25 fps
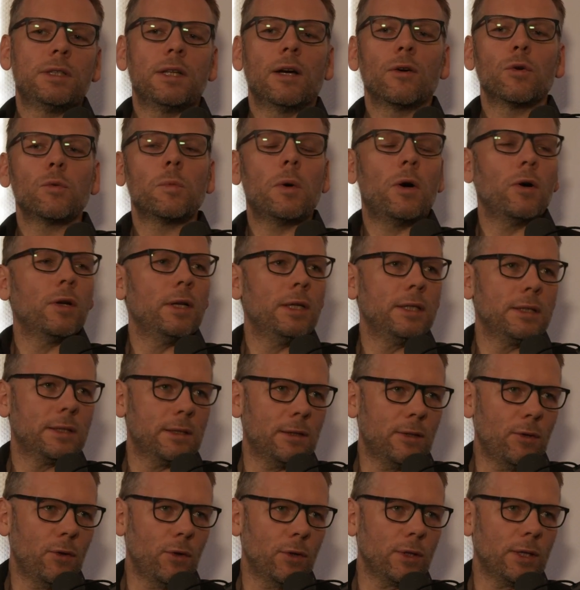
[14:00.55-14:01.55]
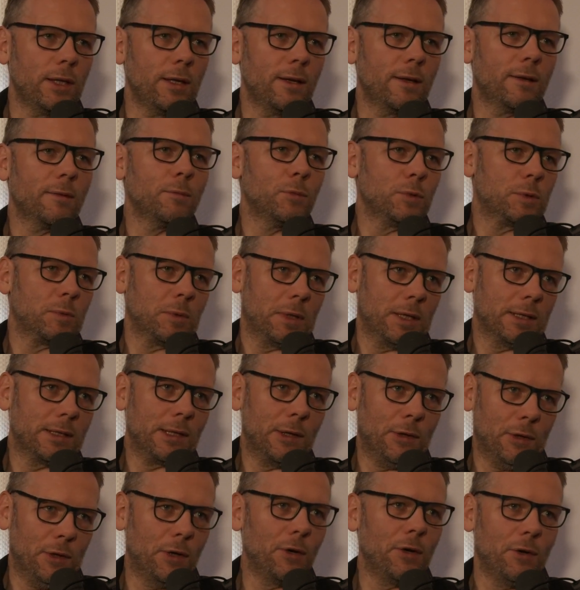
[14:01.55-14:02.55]
darüber auch LinkedIn Learning, muss man ganz
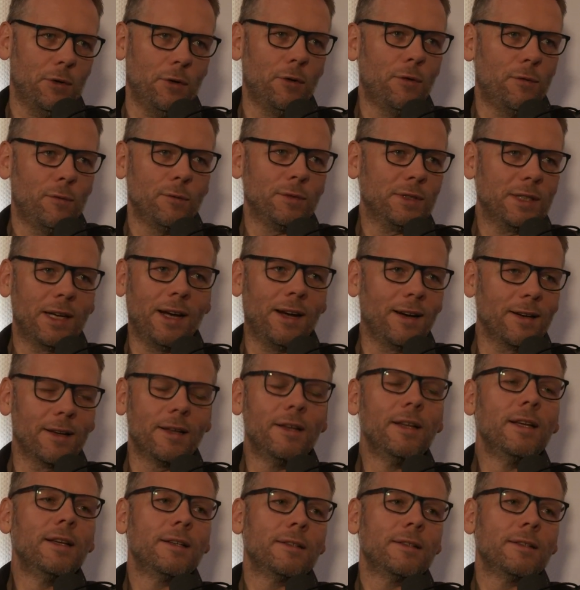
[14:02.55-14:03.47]
auch offen sagen,